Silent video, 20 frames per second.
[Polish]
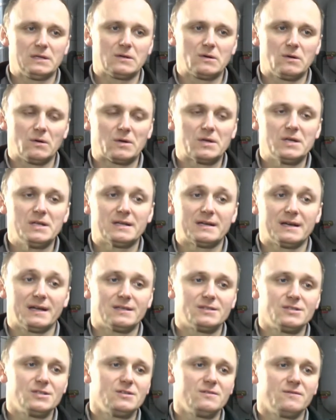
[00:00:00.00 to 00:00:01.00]
tylko
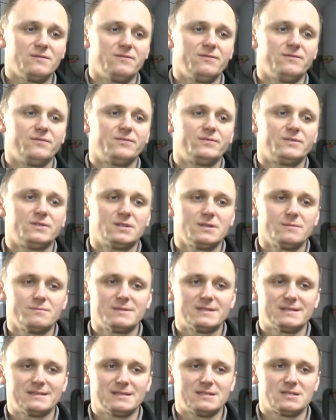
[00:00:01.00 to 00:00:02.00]
kilka dni w
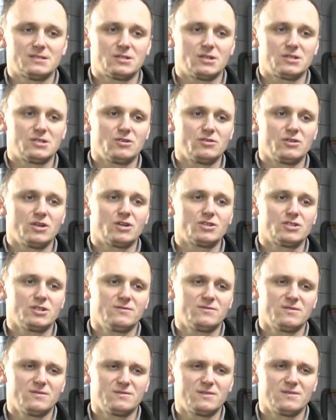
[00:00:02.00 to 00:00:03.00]
tym sezonie
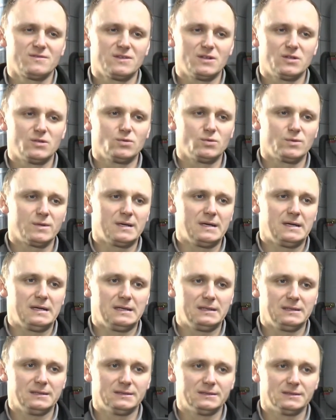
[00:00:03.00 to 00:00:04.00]
grzewczym ze względu
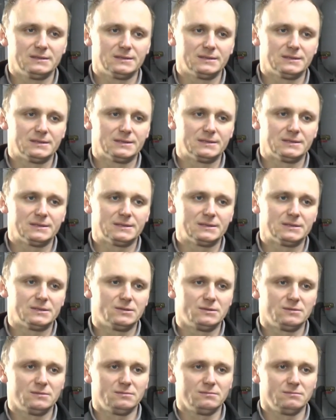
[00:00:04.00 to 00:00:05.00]
na
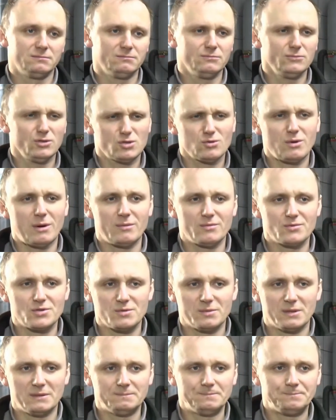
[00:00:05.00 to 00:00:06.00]
no, słabą
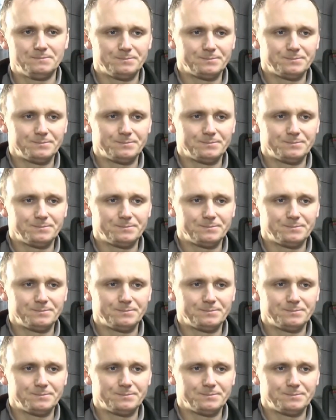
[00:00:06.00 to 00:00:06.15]
zimę.